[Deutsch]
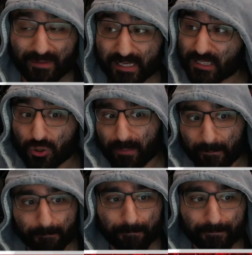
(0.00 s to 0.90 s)
Ich kann sie umbringen.
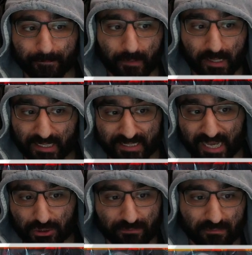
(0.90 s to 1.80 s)
Ich kann sie
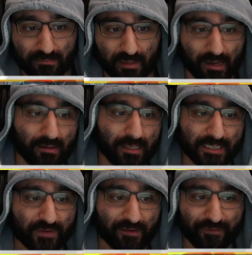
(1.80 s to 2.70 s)
catchen. Ja,
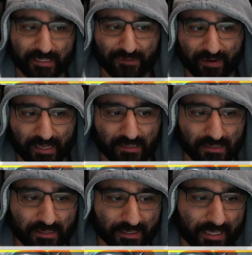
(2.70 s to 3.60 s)
deswegen finde ich den Vergleich
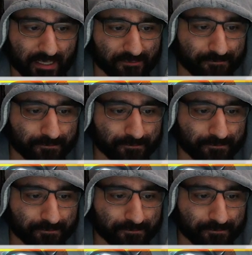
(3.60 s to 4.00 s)
hier kacke.